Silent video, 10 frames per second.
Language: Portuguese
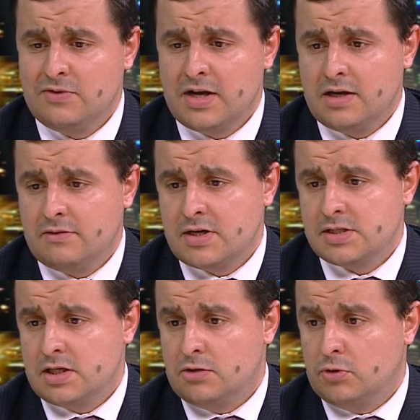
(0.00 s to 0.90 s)
vai,
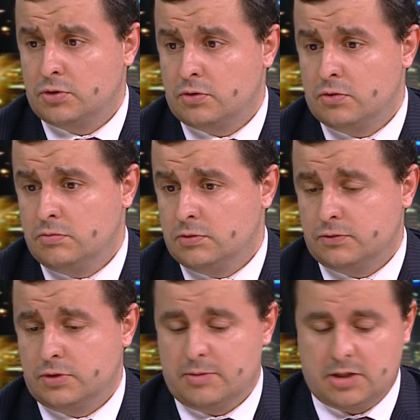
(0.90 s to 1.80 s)
vai seguir um outro rumo,
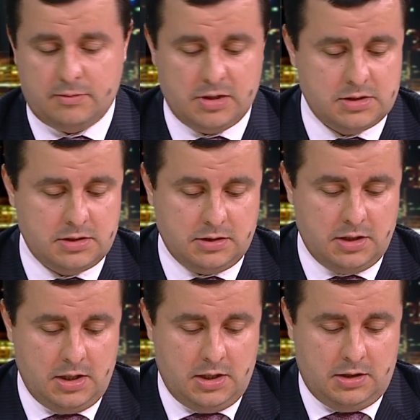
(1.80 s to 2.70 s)

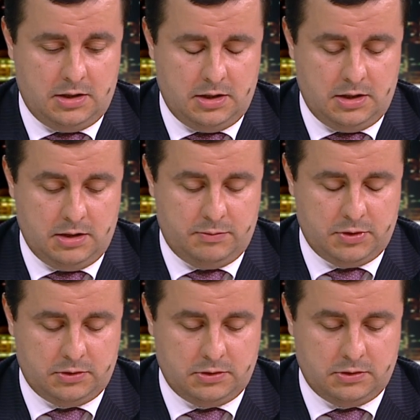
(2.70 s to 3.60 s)
fundamentalmente eh,
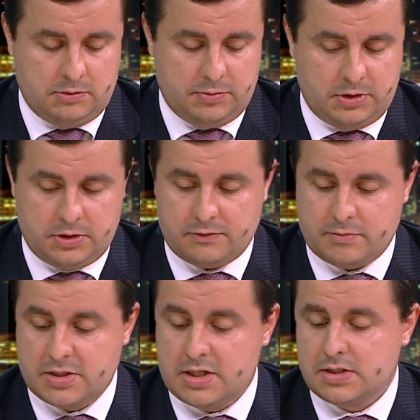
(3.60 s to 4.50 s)
pela, pela
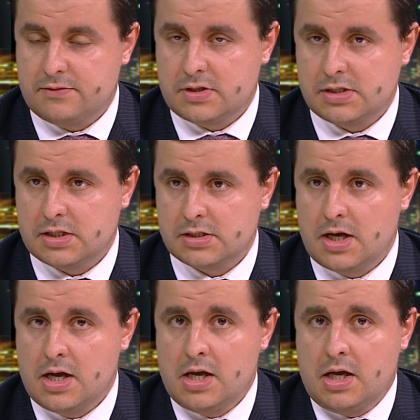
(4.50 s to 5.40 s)
nova presidência francesa.
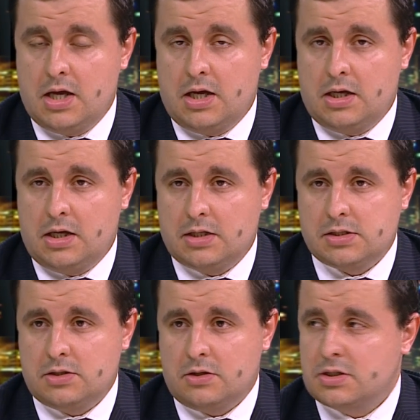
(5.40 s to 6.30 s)
Eh,
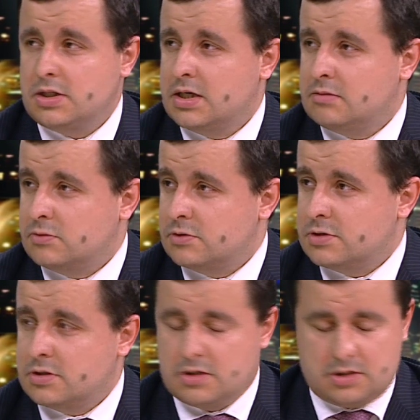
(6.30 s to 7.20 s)
se nós
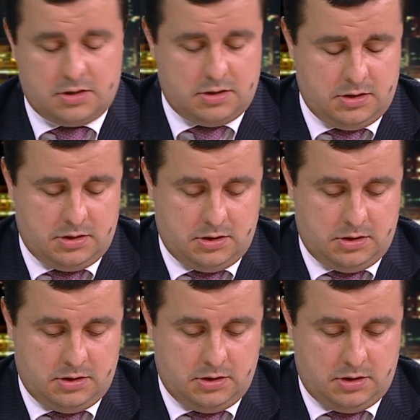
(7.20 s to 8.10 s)
lermos
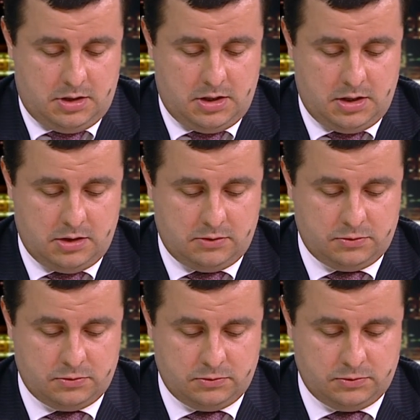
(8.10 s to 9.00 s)
uh,
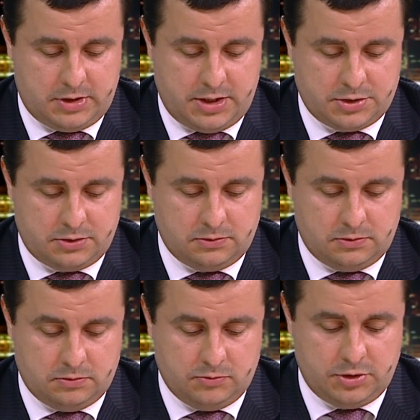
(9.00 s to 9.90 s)
um
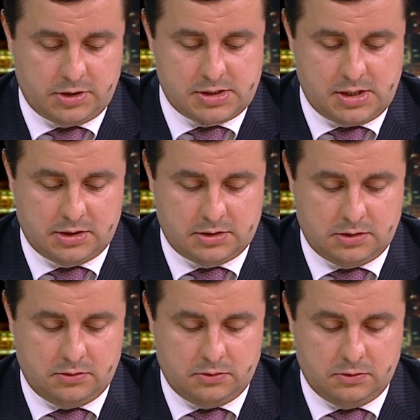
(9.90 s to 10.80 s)
texto muito
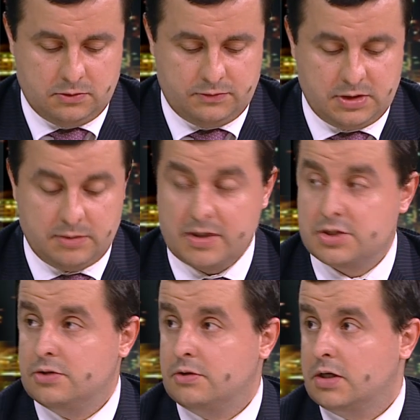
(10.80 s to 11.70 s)
recente do Philippe
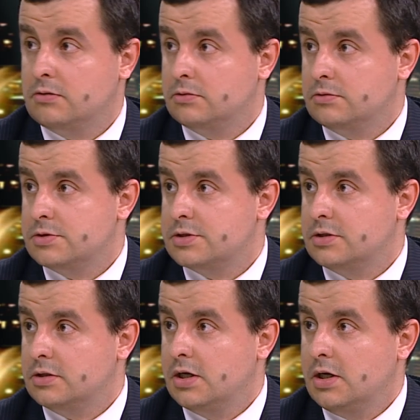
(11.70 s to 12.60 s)
Agion, que é um dos